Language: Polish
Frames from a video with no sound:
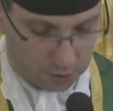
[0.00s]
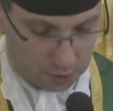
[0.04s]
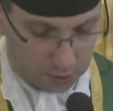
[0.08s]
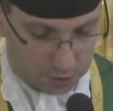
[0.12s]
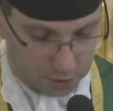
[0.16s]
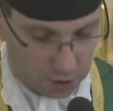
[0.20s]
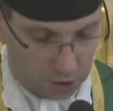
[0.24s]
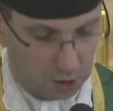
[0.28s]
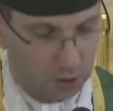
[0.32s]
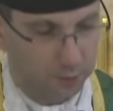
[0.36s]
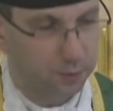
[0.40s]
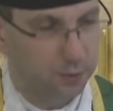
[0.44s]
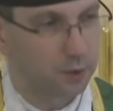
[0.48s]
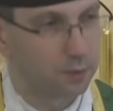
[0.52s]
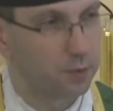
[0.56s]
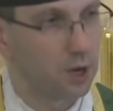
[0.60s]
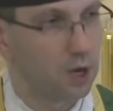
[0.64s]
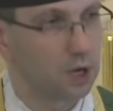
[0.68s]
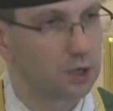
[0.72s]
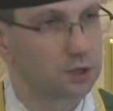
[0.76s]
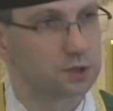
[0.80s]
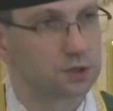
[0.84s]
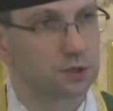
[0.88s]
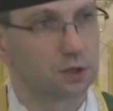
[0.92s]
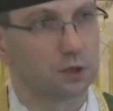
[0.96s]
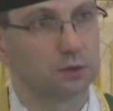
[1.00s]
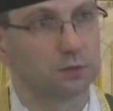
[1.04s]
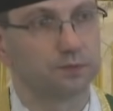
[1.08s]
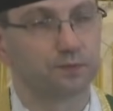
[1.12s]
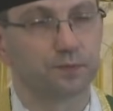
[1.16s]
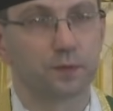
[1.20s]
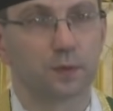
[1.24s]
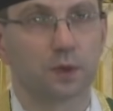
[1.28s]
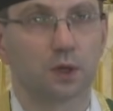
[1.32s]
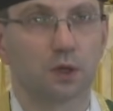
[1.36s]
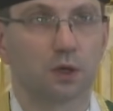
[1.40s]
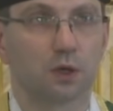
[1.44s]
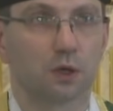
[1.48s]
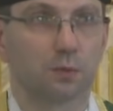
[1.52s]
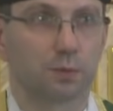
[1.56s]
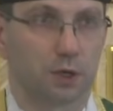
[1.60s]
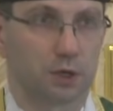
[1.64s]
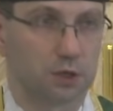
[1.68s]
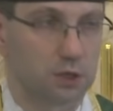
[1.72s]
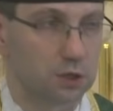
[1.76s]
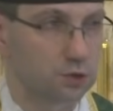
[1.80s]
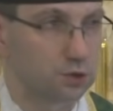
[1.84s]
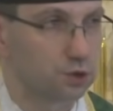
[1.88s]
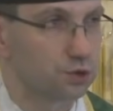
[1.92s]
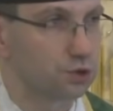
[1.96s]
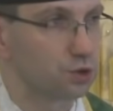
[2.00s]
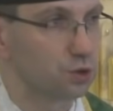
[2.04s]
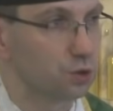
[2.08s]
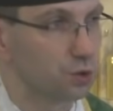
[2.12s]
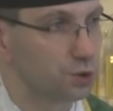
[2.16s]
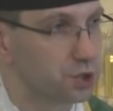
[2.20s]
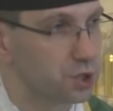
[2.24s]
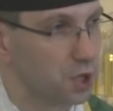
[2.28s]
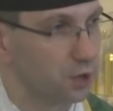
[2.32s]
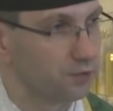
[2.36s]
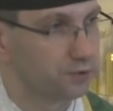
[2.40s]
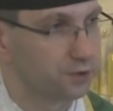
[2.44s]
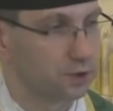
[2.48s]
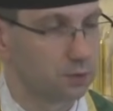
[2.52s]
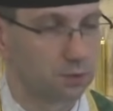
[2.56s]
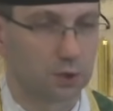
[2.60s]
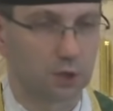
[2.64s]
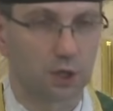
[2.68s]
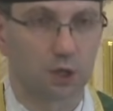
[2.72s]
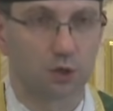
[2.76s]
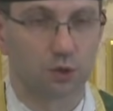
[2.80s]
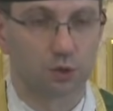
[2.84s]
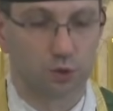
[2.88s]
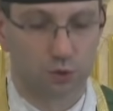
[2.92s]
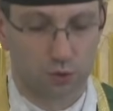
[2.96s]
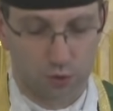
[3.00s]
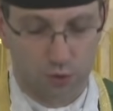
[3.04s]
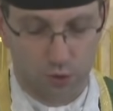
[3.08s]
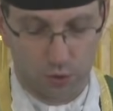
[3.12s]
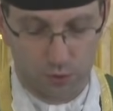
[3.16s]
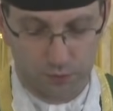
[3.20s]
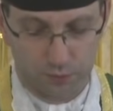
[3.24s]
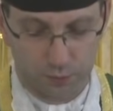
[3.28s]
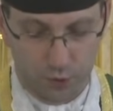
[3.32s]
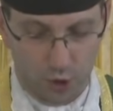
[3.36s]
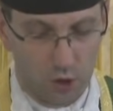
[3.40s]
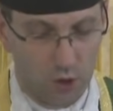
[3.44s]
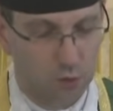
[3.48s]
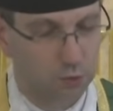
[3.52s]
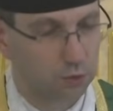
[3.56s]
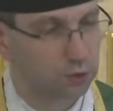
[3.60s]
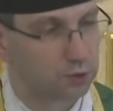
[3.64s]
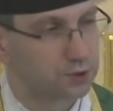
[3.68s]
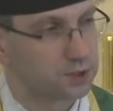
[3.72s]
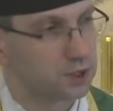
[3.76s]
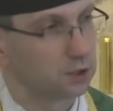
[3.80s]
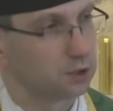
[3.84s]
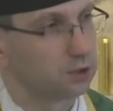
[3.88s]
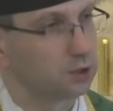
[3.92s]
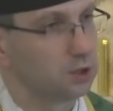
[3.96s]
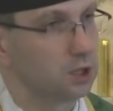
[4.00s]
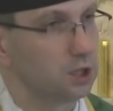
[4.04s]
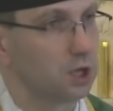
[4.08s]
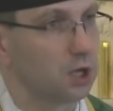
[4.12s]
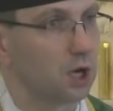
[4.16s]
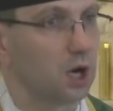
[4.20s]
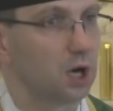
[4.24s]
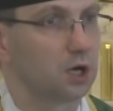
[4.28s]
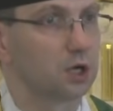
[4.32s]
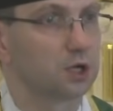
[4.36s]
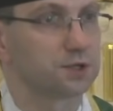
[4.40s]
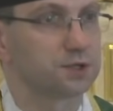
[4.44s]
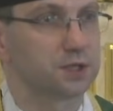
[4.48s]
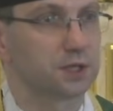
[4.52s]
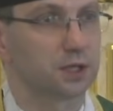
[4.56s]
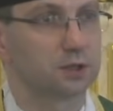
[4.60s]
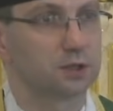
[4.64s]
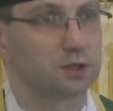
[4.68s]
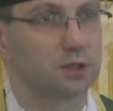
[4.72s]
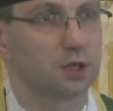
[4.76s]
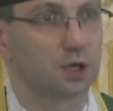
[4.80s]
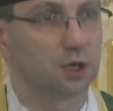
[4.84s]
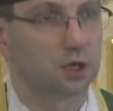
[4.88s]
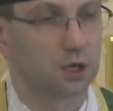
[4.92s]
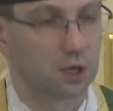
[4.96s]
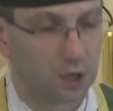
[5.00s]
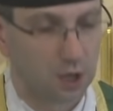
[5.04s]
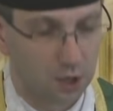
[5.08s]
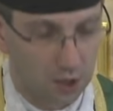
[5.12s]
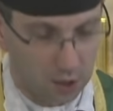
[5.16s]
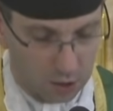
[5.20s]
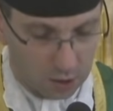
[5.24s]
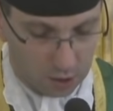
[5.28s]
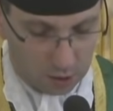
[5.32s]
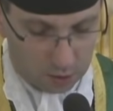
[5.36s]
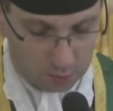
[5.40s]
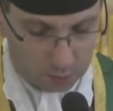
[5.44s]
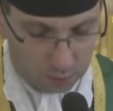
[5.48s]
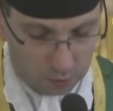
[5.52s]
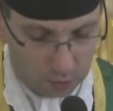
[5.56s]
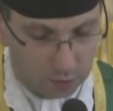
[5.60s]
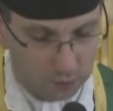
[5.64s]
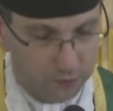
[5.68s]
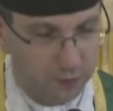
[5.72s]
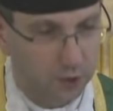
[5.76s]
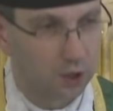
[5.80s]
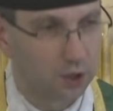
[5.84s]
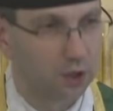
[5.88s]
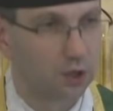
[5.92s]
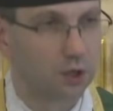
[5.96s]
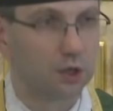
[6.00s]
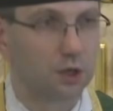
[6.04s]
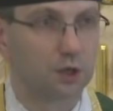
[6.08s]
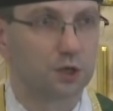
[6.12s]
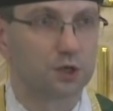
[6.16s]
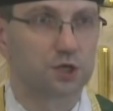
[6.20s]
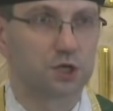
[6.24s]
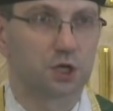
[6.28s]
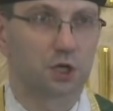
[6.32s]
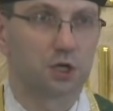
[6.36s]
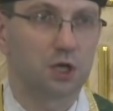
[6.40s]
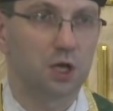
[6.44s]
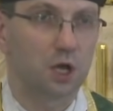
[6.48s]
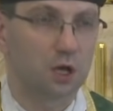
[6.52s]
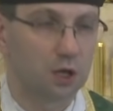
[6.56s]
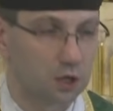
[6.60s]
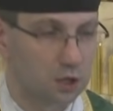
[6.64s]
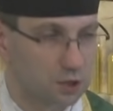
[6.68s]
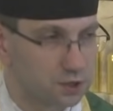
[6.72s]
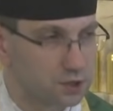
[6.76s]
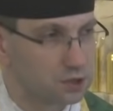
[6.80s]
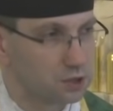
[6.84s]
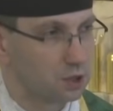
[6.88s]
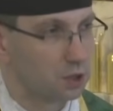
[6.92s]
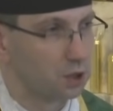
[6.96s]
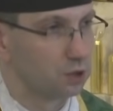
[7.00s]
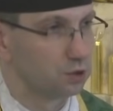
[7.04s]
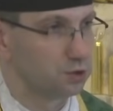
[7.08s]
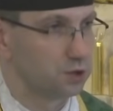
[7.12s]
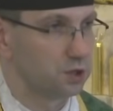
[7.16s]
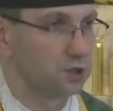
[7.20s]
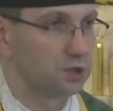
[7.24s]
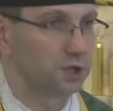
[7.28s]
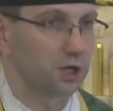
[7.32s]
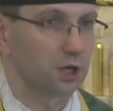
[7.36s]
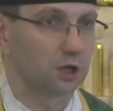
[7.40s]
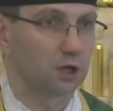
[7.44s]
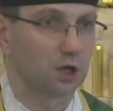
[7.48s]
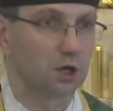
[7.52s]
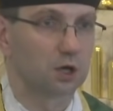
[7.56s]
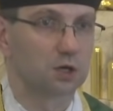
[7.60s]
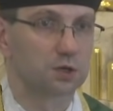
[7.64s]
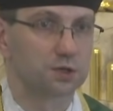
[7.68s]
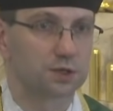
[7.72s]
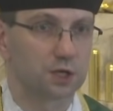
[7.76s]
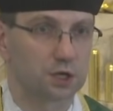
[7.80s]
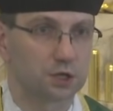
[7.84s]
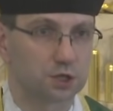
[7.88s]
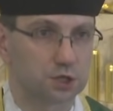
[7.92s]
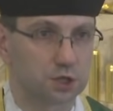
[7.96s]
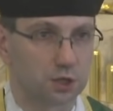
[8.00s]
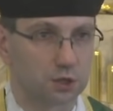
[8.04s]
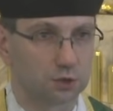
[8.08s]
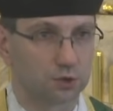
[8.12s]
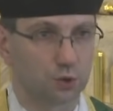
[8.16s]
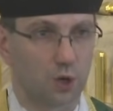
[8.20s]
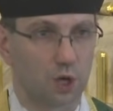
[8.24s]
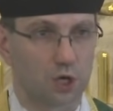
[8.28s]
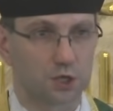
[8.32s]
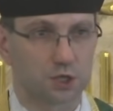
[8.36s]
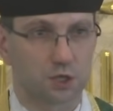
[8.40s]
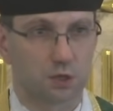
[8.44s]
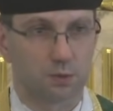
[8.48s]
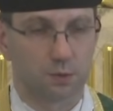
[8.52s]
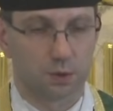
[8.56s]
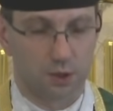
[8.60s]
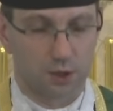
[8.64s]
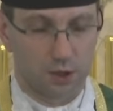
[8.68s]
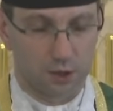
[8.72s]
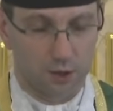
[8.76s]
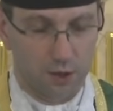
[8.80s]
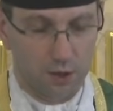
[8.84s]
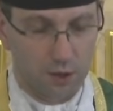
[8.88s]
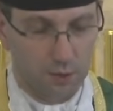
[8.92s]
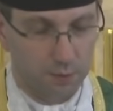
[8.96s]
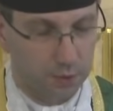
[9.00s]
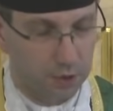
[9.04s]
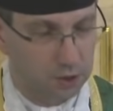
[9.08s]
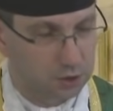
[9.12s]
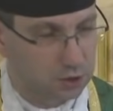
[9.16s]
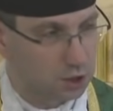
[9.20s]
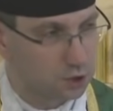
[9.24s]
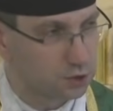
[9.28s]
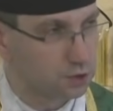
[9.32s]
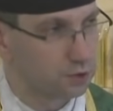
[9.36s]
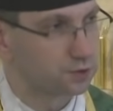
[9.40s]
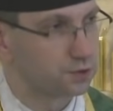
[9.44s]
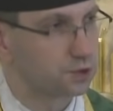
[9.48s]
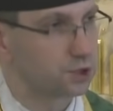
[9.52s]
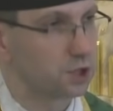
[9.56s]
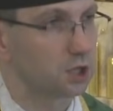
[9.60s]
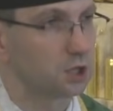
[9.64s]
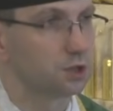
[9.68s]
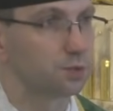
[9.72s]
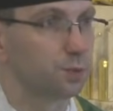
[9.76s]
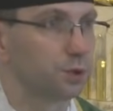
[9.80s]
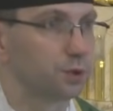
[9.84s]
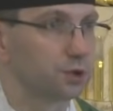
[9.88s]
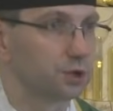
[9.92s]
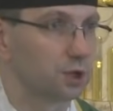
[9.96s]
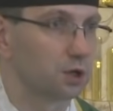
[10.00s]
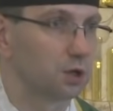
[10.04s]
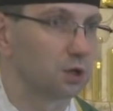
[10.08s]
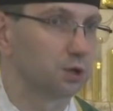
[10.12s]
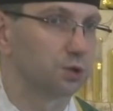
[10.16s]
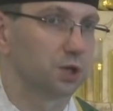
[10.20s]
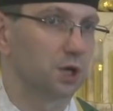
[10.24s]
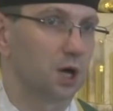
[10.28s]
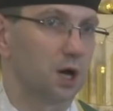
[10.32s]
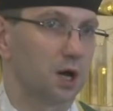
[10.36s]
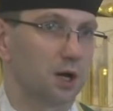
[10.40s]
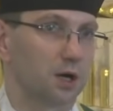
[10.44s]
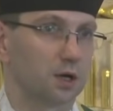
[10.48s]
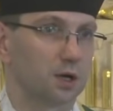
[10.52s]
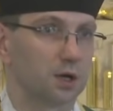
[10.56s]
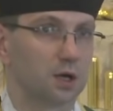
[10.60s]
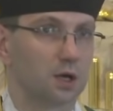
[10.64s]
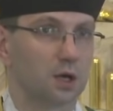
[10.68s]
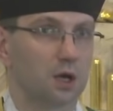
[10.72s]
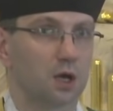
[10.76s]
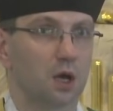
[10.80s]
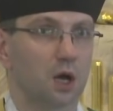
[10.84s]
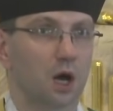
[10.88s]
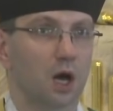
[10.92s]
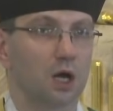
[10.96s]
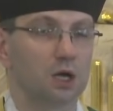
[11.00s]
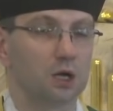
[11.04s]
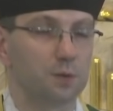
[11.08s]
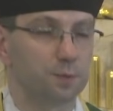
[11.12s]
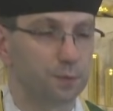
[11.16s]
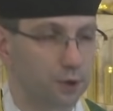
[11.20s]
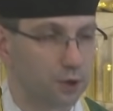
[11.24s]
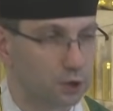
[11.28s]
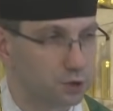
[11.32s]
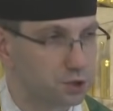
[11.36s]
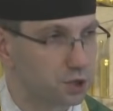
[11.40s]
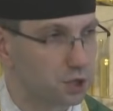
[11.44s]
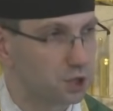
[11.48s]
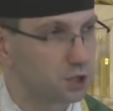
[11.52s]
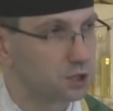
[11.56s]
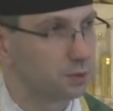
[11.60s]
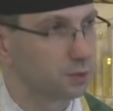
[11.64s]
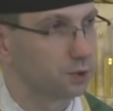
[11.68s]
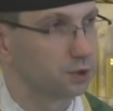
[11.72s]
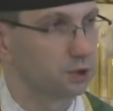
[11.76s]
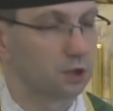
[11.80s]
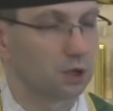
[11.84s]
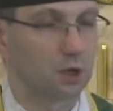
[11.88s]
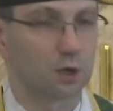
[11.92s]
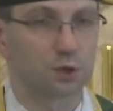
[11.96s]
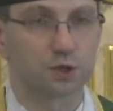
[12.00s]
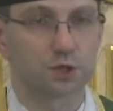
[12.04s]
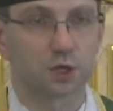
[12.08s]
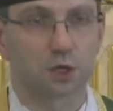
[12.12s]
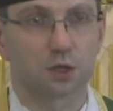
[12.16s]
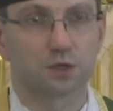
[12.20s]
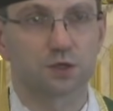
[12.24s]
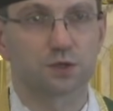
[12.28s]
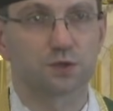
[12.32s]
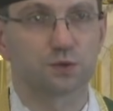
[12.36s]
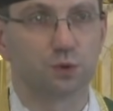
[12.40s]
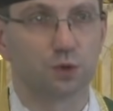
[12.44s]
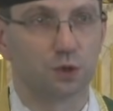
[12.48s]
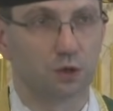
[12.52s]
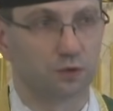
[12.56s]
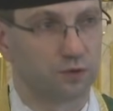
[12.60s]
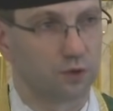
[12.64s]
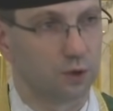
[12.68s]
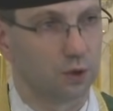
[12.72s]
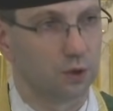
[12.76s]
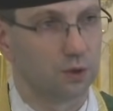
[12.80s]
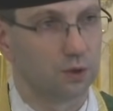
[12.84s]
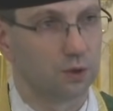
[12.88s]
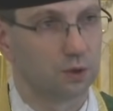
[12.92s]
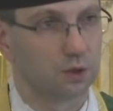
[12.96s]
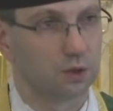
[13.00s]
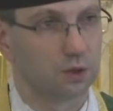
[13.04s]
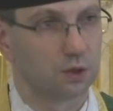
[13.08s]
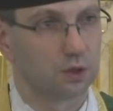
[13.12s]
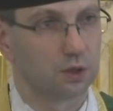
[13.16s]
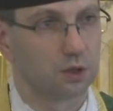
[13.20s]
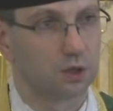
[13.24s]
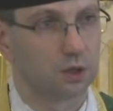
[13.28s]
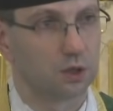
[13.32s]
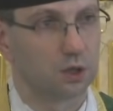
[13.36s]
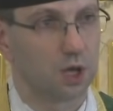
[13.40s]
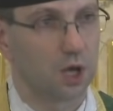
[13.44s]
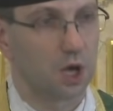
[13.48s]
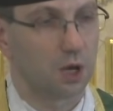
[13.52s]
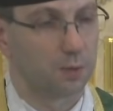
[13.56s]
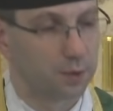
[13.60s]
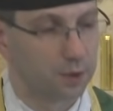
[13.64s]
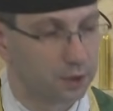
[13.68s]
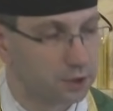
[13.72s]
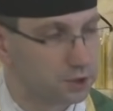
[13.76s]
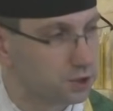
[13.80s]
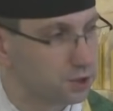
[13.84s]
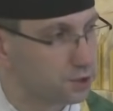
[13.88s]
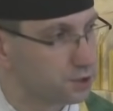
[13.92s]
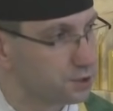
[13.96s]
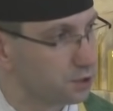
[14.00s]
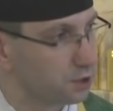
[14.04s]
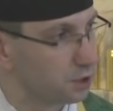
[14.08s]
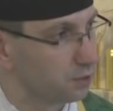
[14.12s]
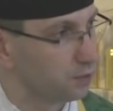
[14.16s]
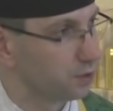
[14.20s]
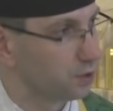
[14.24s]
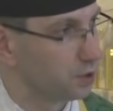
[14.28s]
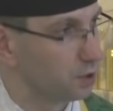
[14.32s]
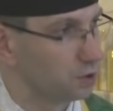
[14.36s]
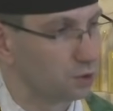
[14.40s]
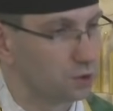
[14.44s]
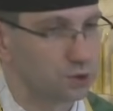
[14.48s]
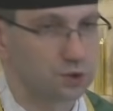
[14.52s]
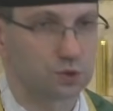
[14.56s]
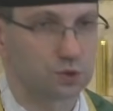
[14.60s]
cierpi bardzo, Pan Jezus rusza w tym kierunku domu setnika, ale setnik mówi, że nie jest godzin takiego zaszczytu, ażeby Pan Jezus szedł pod jego dach, ale prosi, ażeby tylko rzekł słowo, a będzie zdrowy jego